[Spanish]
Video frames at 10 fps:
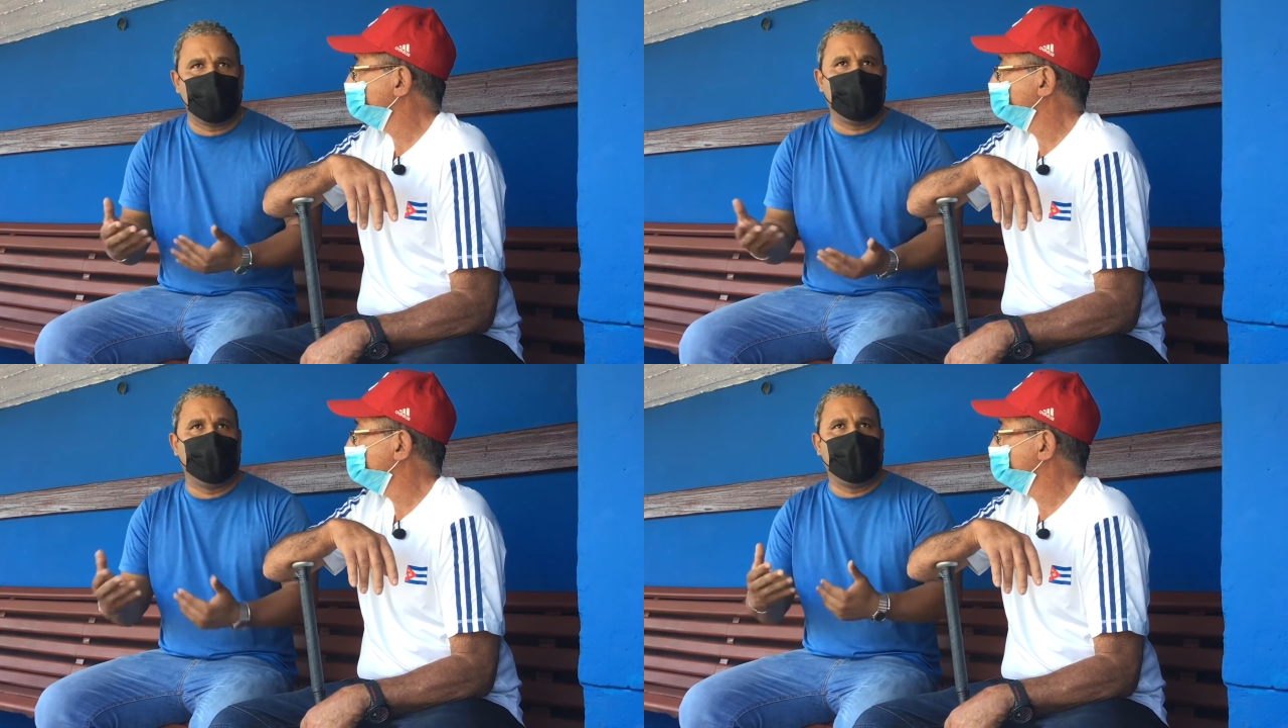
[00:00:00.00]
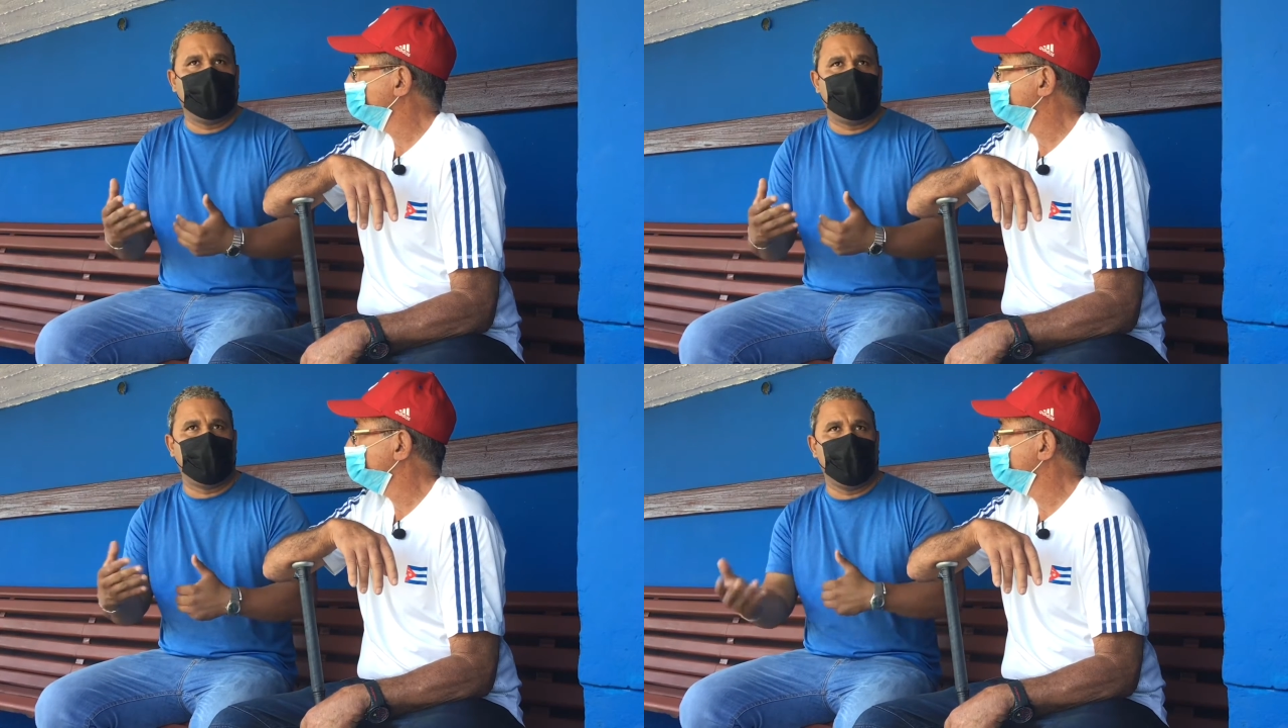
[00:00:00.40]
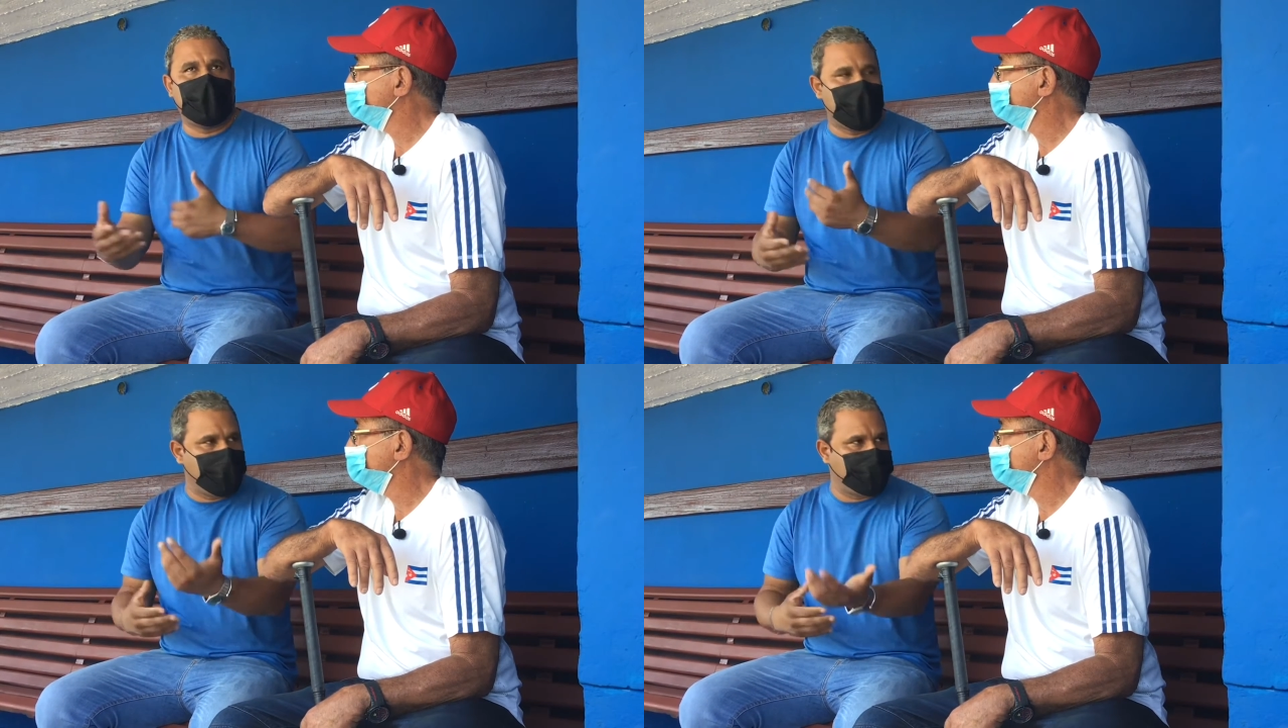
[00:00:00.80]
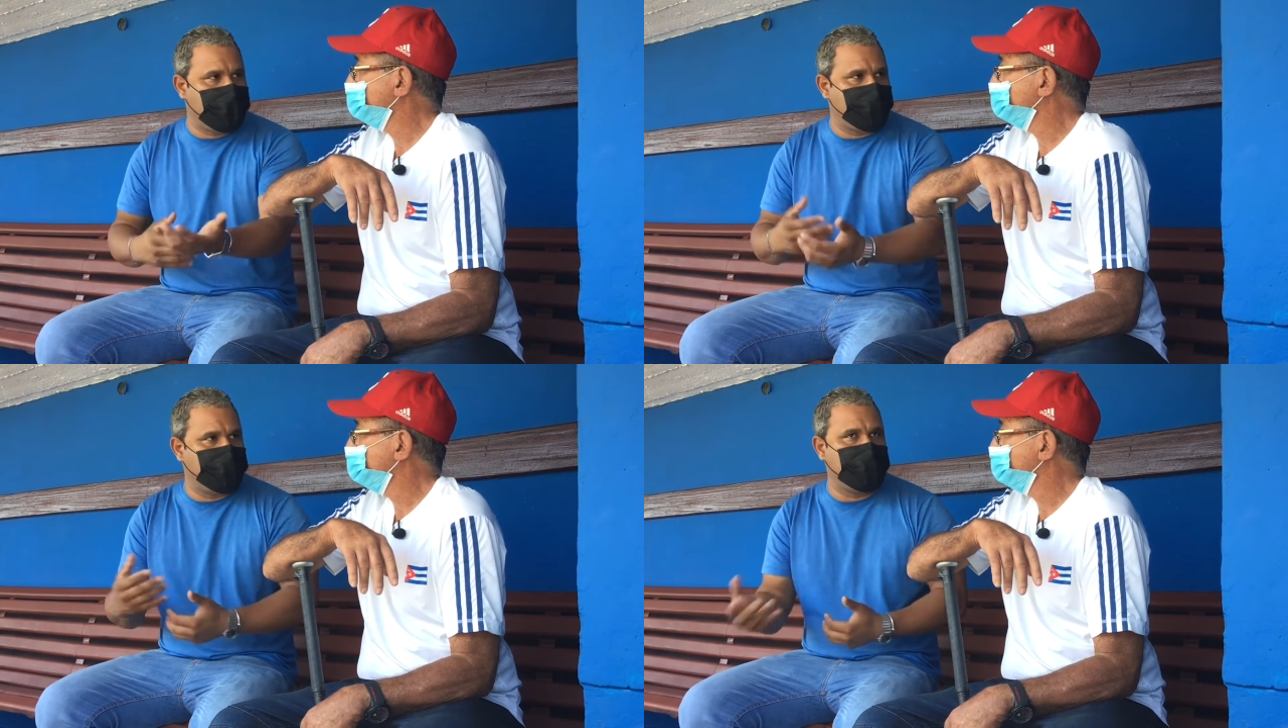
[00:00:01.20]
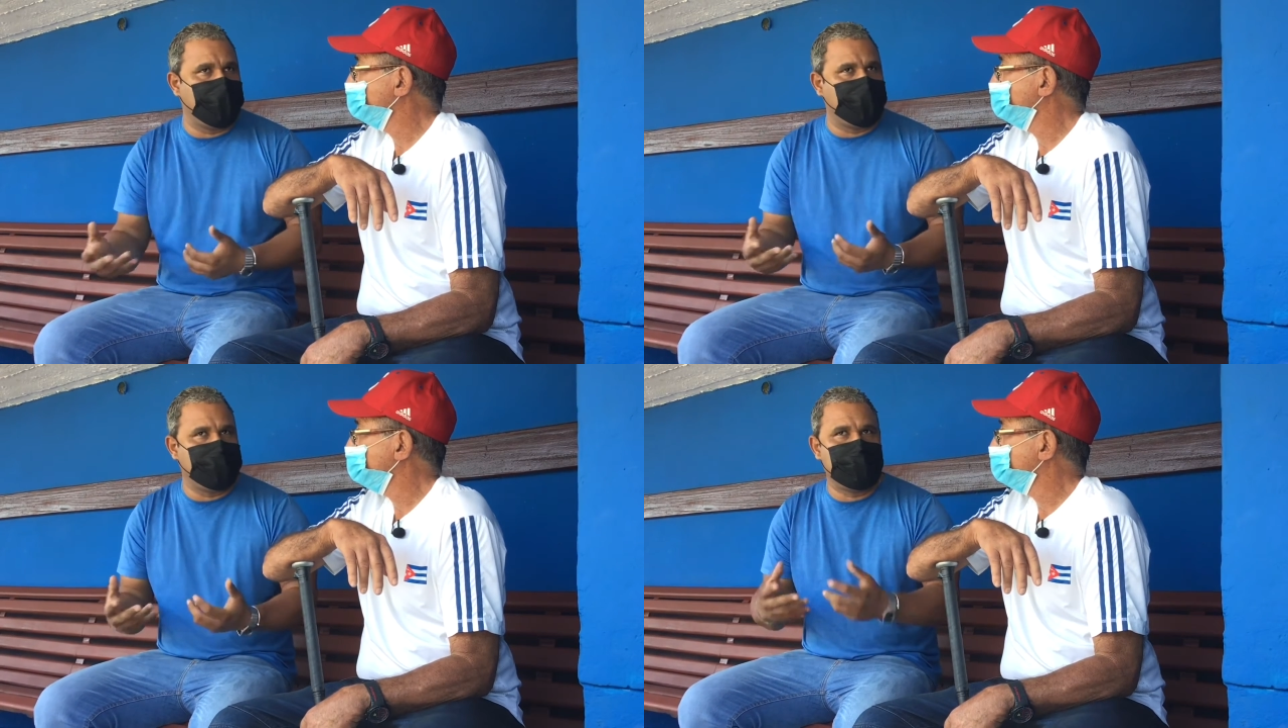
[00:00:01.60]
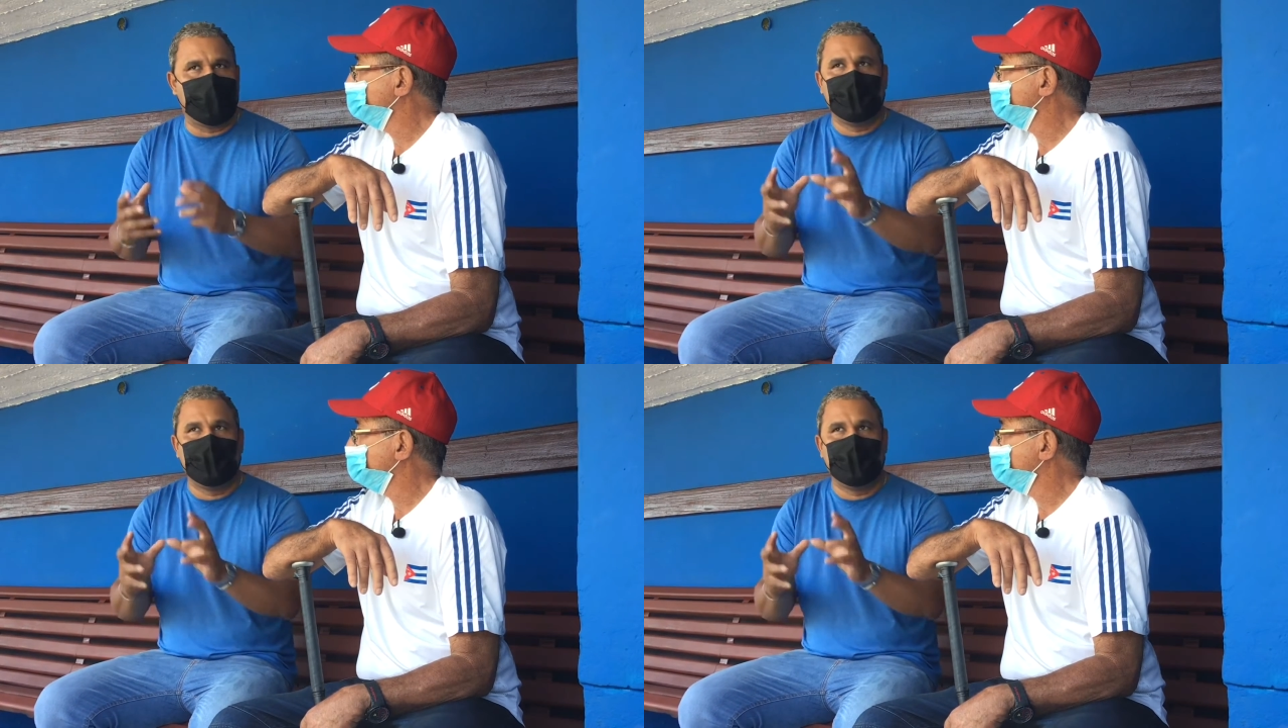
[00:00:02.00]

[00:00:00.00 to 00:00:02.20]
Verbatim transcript: en poner la velocidad en función de la ofensiva.